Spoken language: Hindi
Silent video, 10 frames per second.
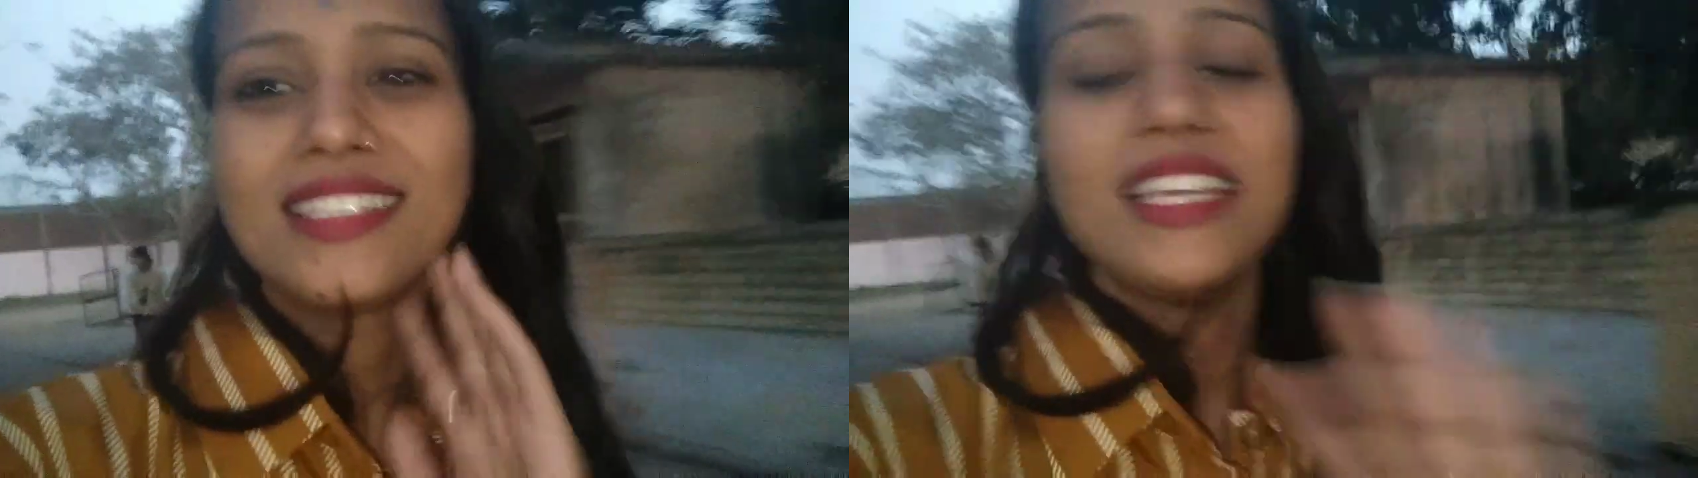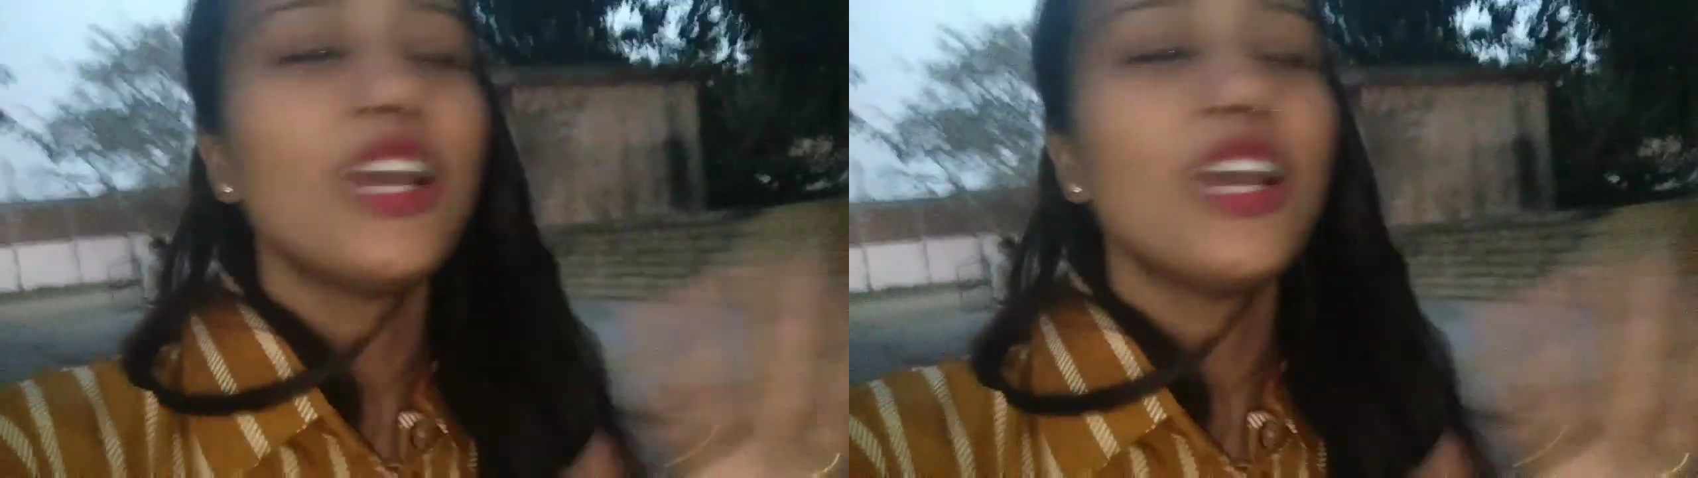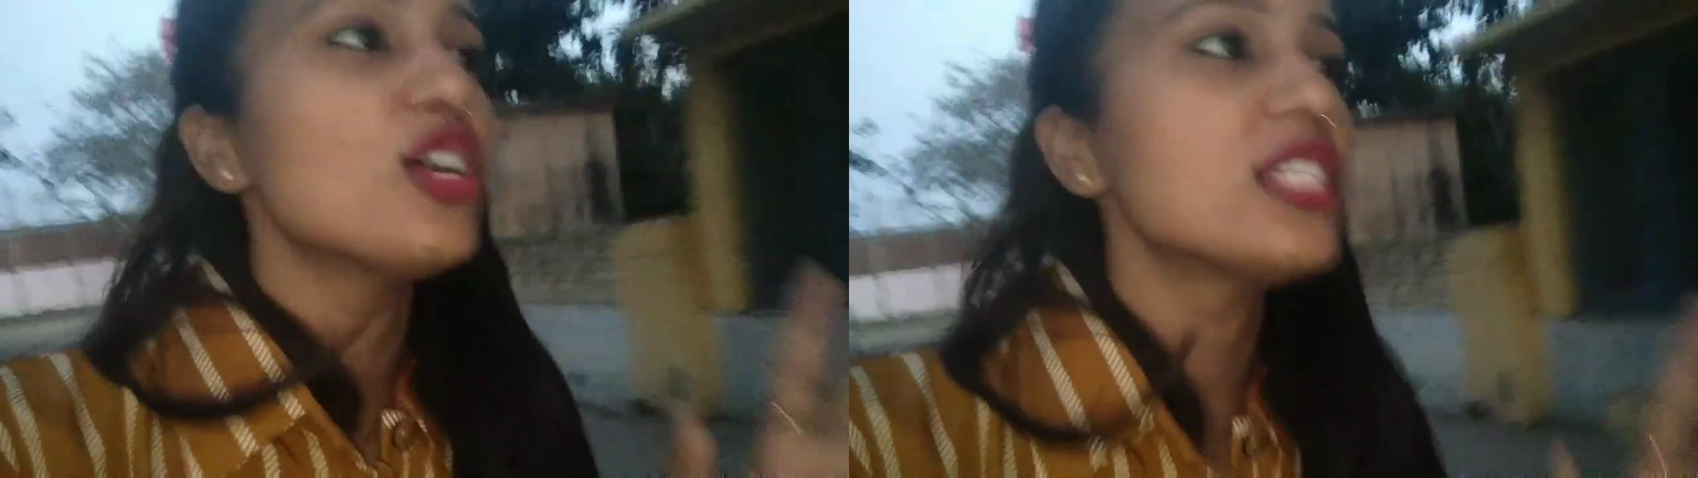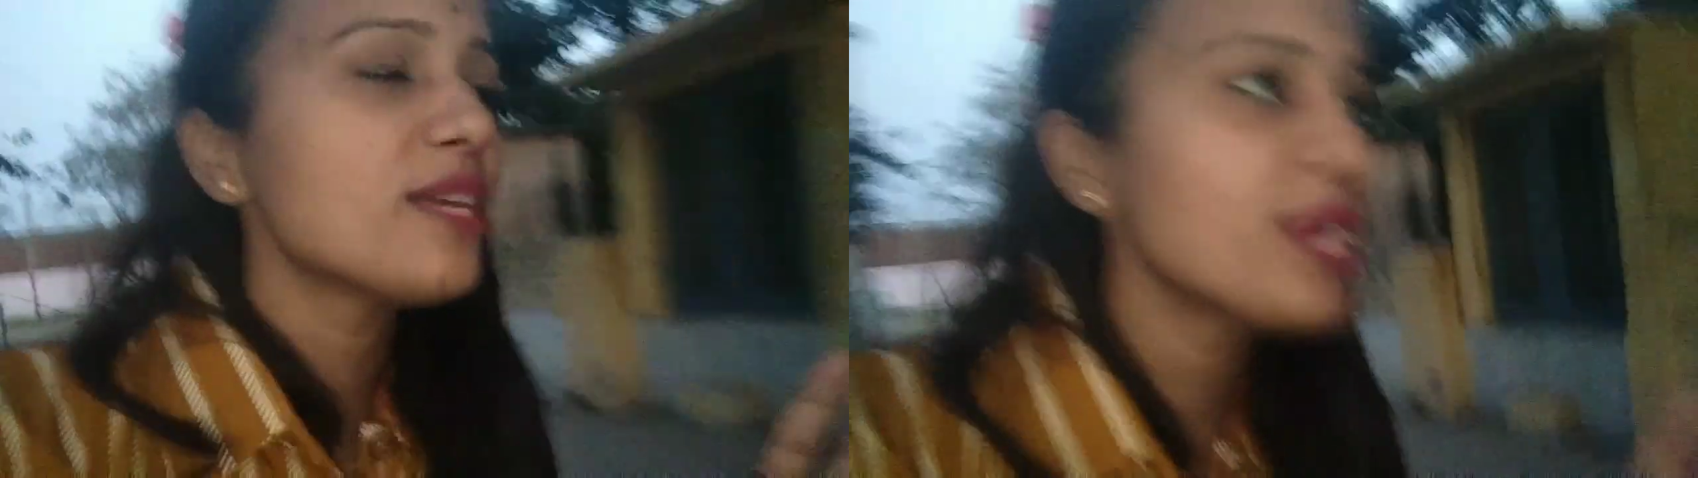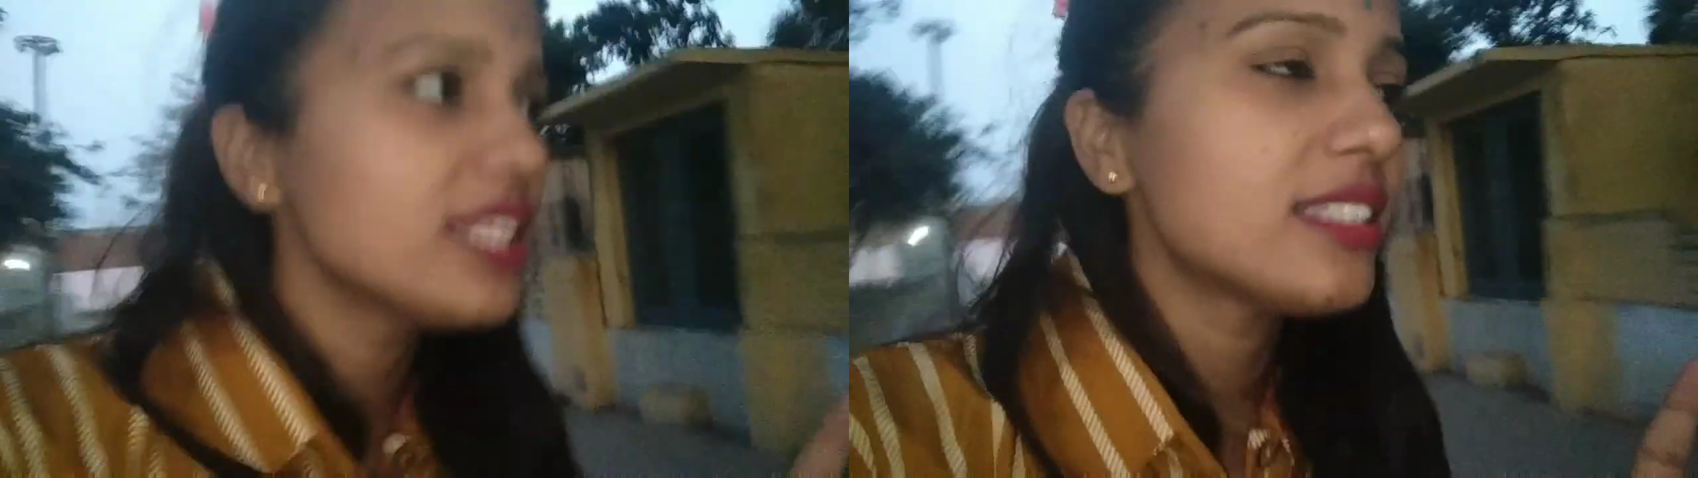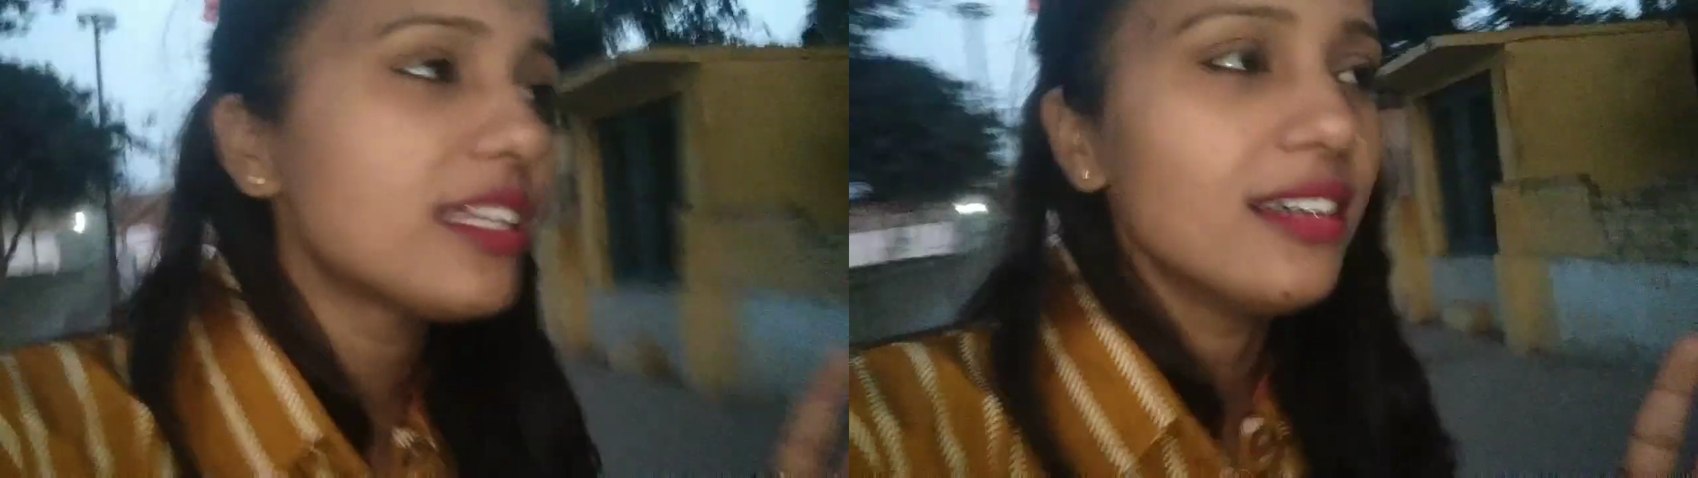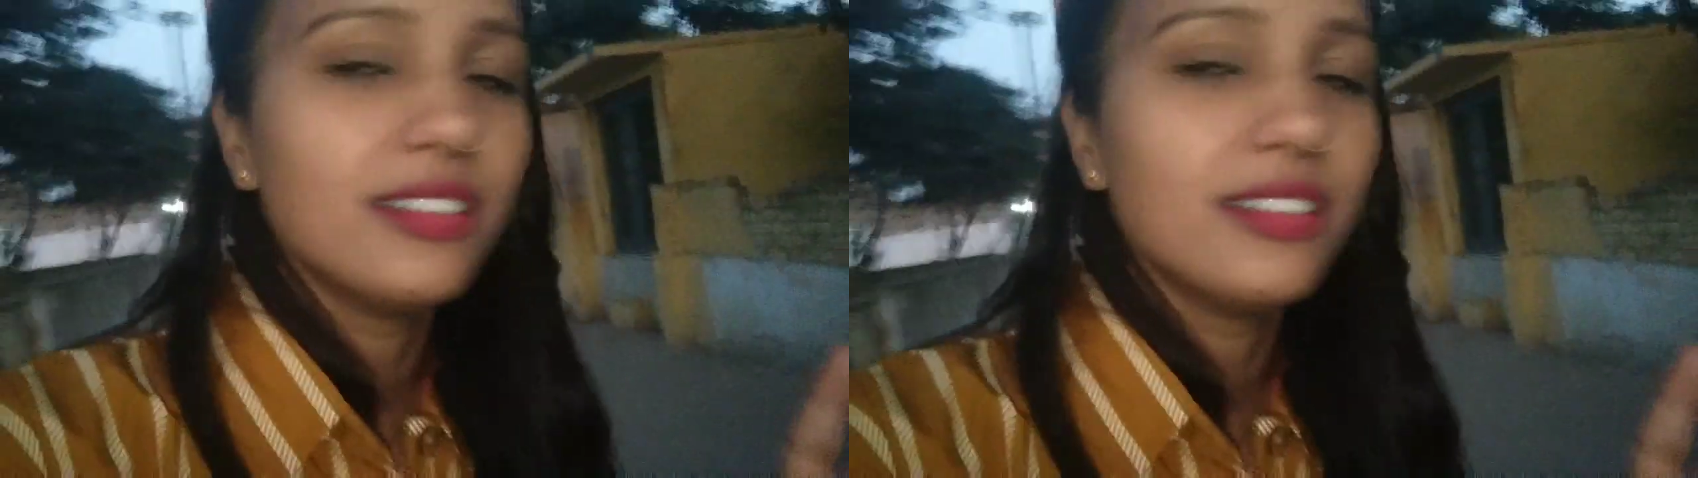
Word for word: ये कौन सा मंदिर था